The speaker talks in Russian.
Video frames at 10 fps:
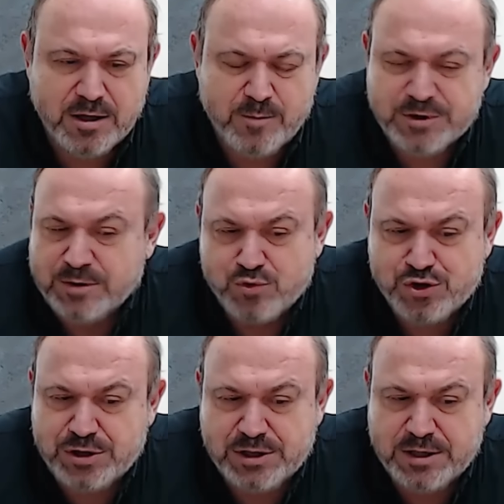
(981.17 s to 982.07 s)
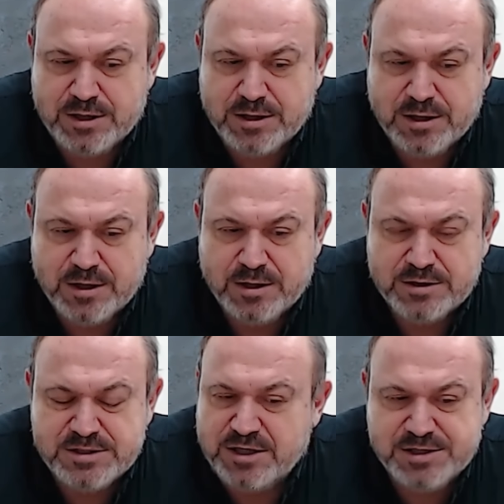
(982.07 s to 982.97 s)
потому что
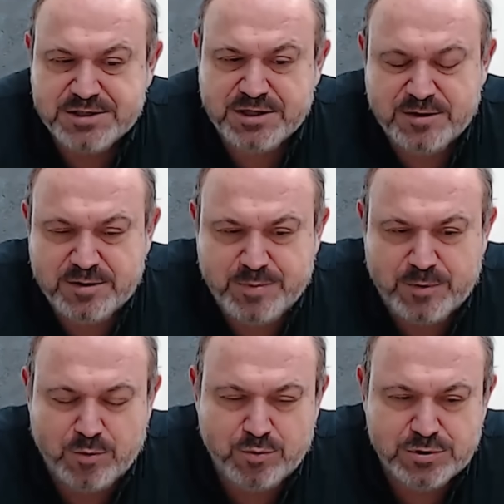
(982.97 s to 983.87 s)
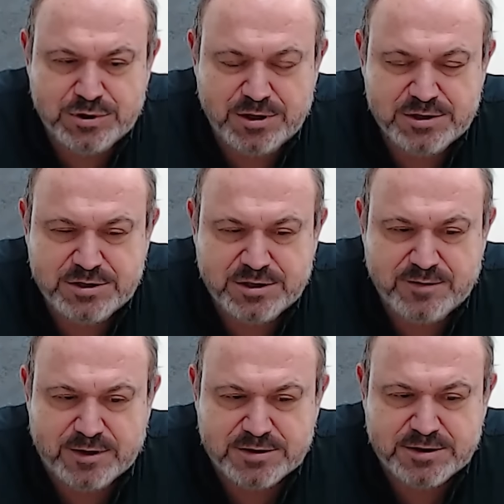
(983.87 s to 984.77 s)
Зеленский, по-моему, с ней не
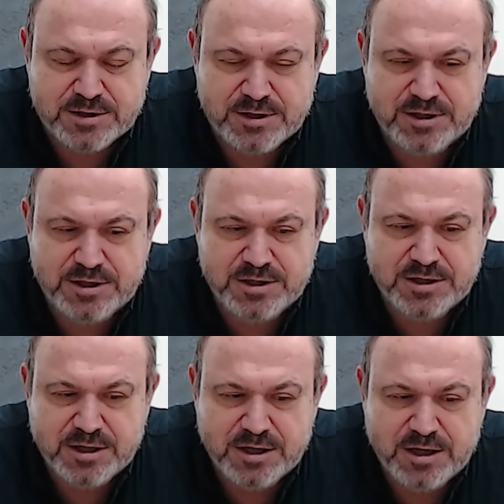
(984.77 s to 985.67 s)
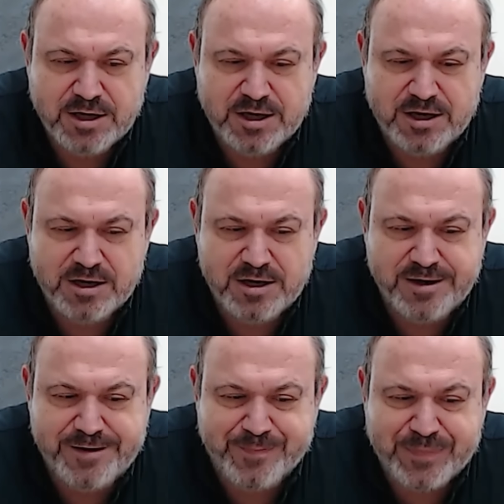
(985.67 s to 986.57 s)
целовался. И
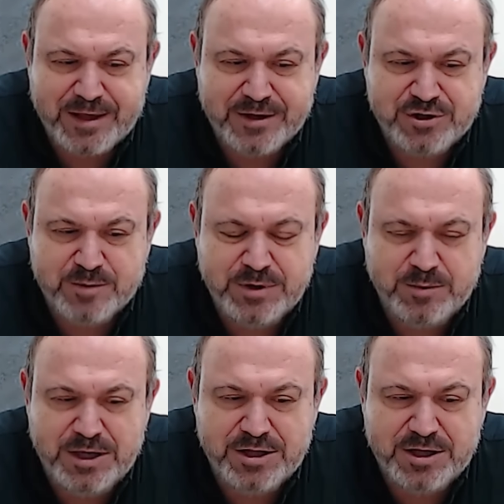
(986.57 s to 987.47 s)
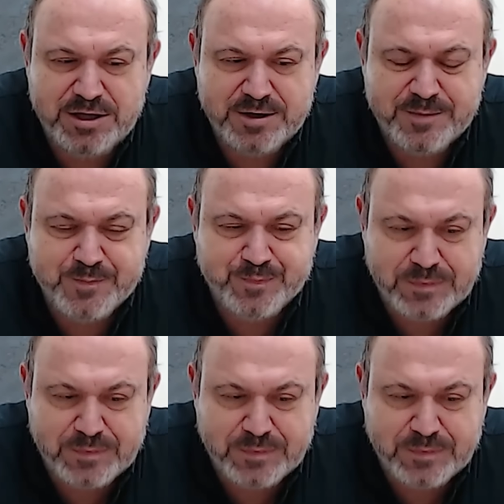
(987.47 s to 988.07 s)
а, тем не менее,